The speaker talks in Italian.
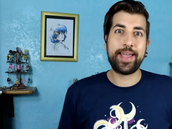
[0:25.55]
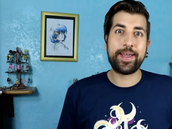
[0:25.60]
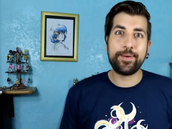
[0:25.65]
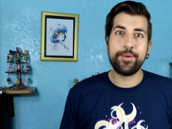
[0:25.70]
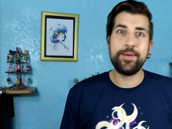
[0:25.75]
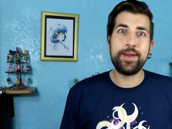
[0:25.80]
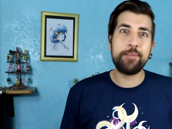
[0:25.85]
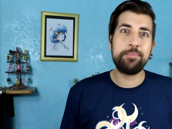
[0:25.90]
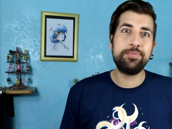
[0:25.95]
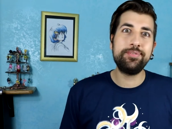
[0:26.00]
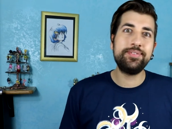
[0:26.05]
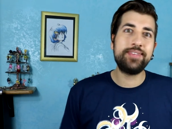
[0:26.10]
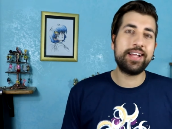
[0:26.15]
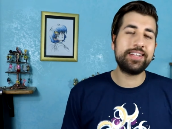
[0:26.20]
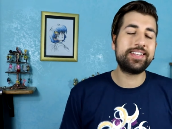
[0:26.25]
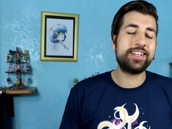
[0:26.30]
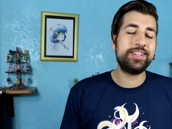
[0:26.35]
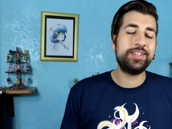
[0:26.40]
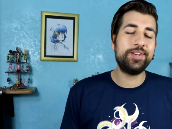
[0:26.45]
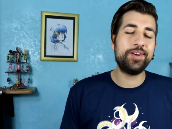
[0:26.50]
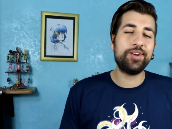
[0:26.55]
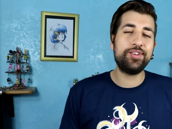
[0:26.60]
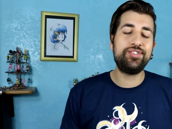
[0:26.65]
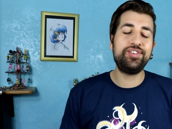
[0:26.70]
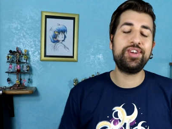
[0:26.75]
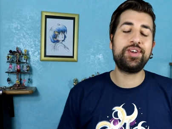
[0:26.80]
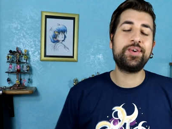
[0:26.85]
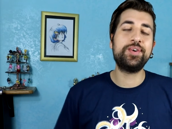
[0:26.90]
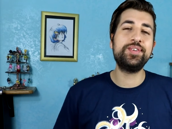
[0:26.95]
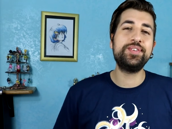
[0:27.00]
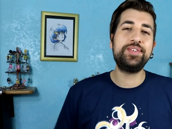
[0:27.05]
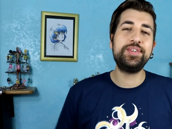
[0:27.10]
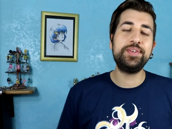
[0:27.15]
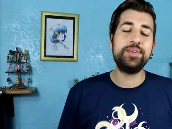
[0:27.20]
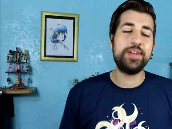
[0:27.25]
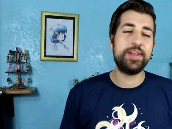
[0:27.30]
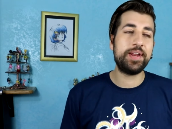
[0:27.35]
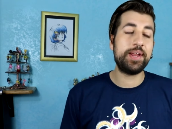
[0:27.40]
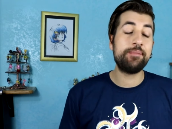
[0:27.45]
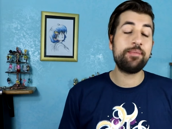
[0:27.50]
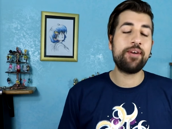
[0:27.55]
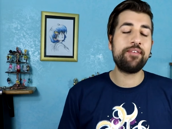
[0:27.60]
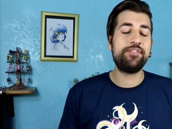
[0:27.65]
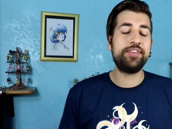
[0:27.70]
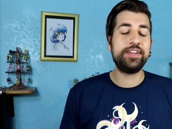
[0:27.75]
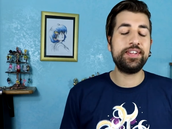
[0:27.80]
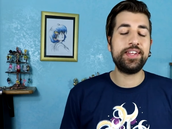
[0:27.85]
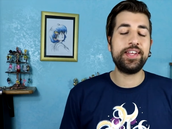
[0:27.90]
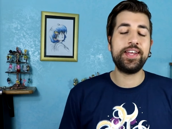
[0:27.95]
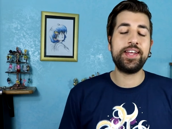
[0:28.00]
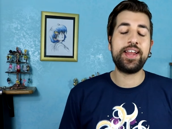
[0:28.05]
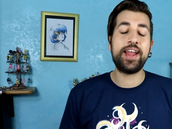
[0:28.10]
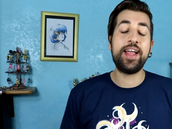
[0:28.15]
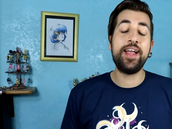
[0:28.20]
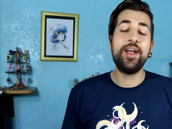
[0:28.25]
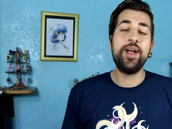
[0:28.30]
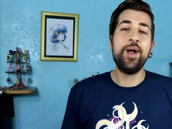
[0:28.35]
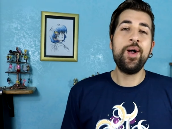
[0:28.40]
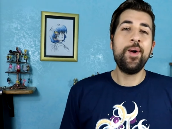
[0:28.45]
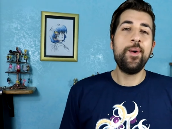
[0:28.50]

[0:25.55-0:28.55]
E con la puntata di oggi continueremo a vedere